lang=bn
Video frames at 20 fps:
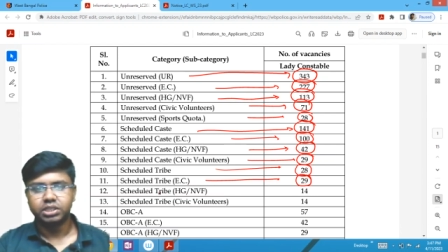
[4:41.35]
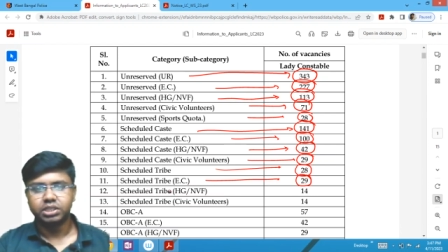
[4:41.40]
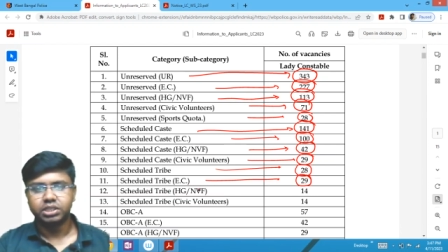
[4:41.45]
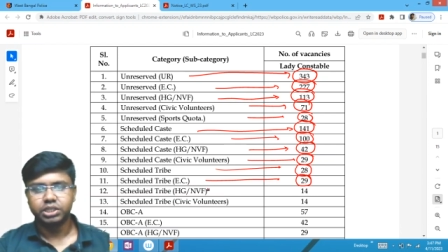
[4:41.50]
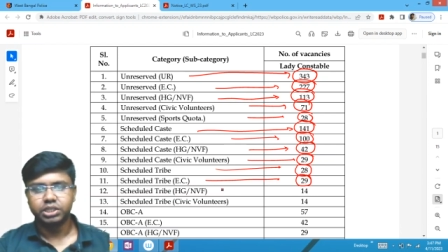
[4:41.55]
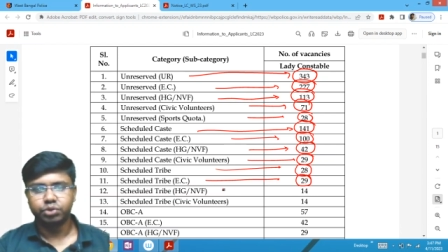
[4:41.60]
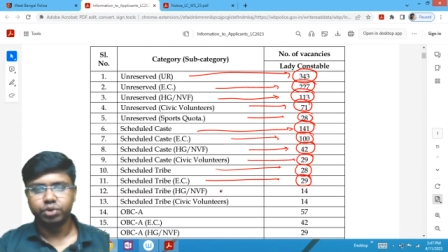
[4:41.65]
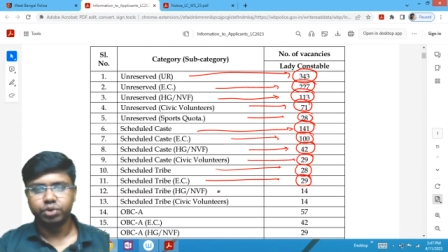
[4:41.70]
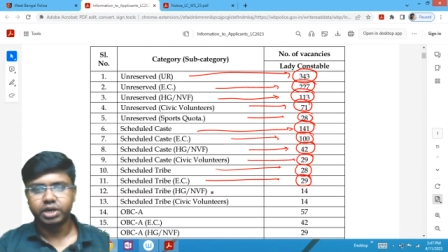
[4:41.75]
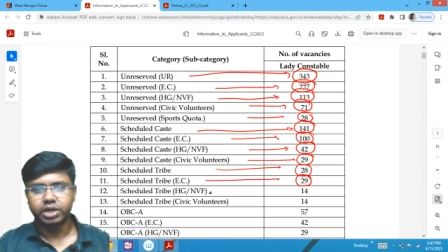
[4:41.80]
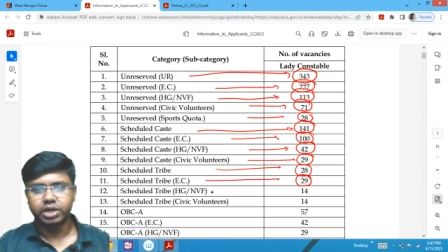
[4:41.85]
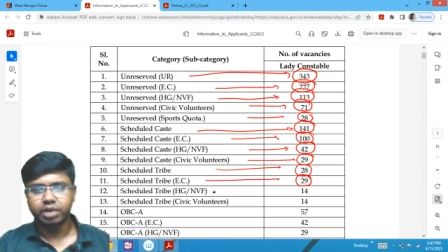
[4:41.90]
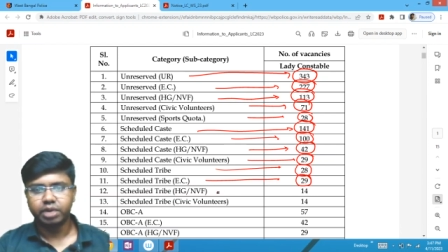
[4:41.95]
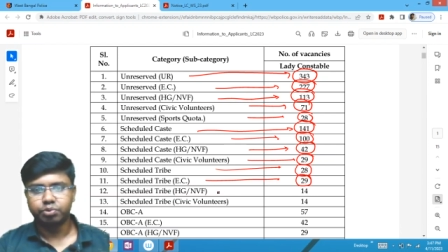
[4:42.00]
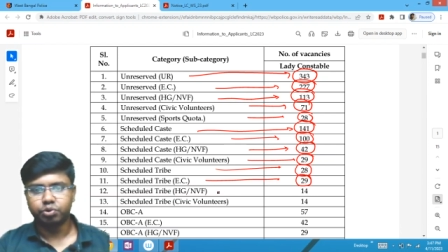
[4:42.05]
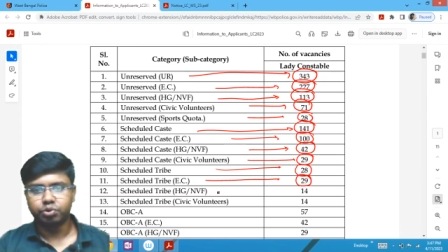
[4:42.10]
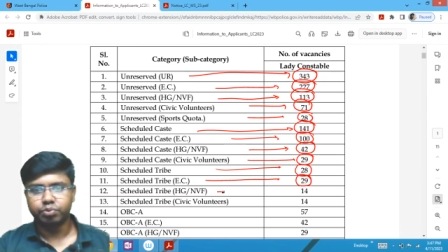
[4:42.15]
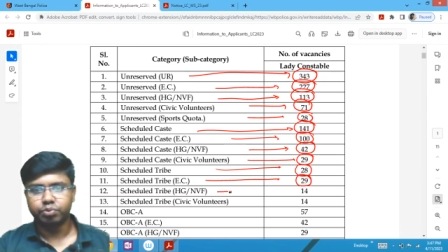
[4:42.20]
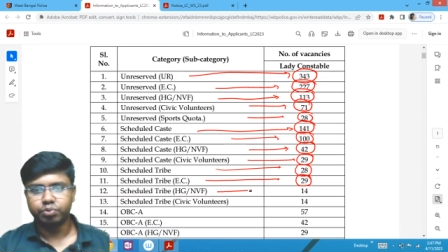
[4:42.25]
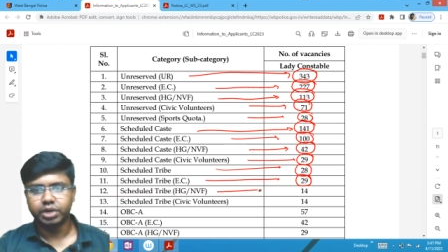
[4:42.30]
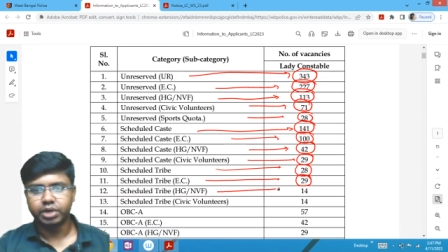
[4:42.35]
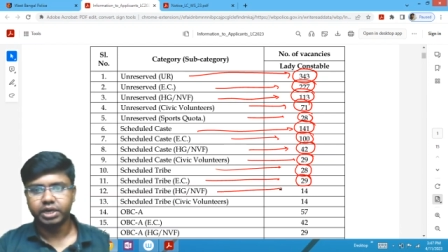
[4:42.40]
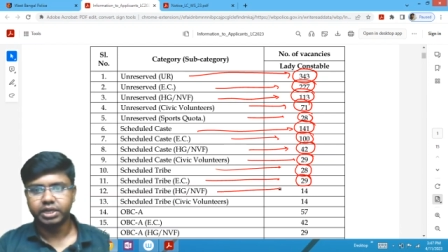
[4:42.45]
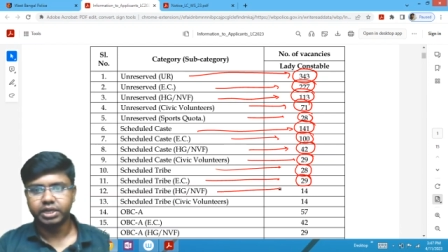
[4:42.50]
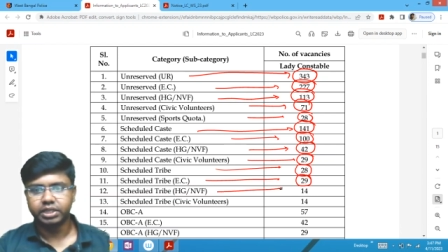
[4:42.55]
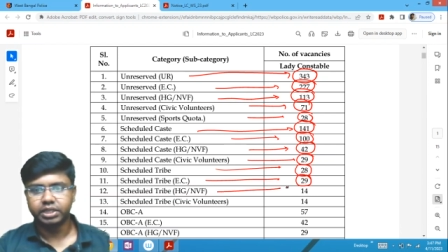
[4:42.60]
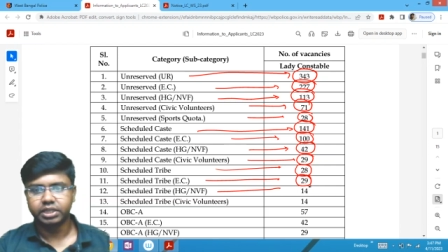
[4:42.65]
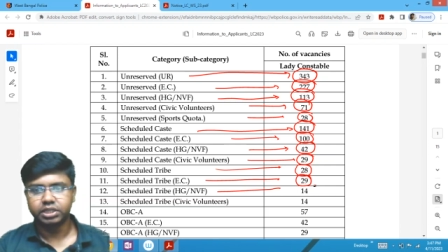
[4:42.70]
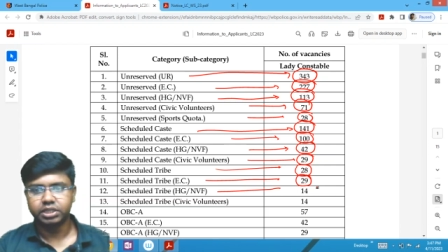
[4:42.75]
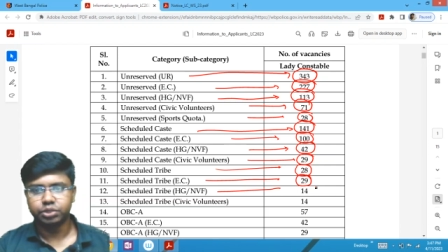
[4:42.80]
শিডিউল ট্রাইব
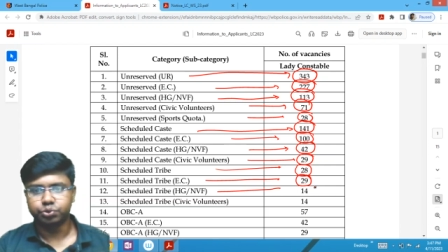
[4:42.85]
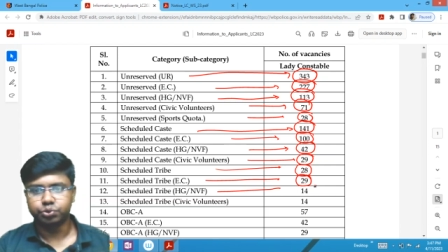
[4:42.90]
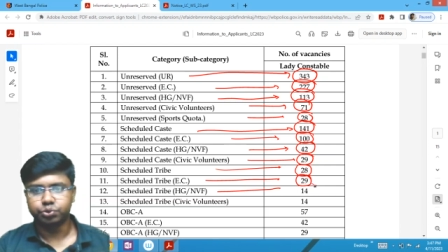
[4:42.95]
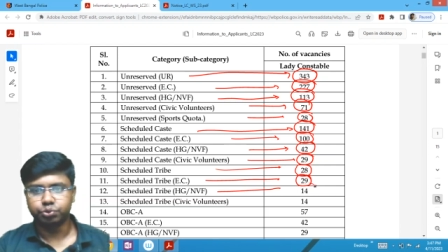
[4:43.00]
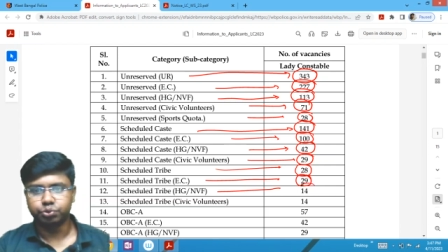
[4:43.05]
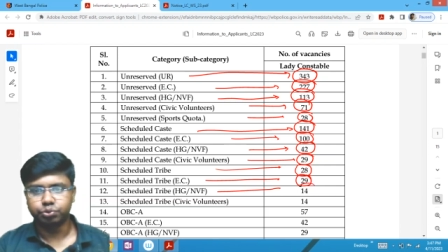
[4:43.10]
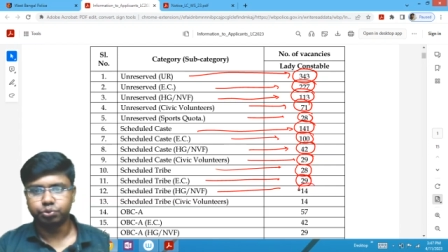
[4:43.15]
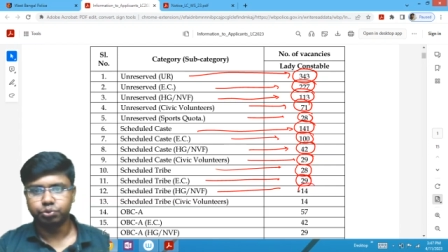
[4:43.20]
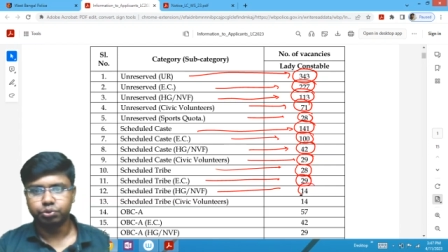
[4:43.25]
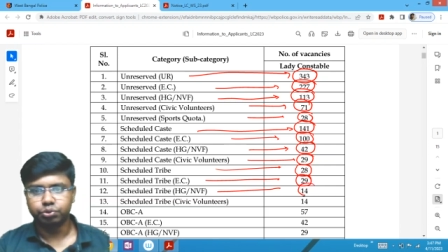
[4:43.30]
হোমগার্ডের ক্ষেত্রে চোদ্দ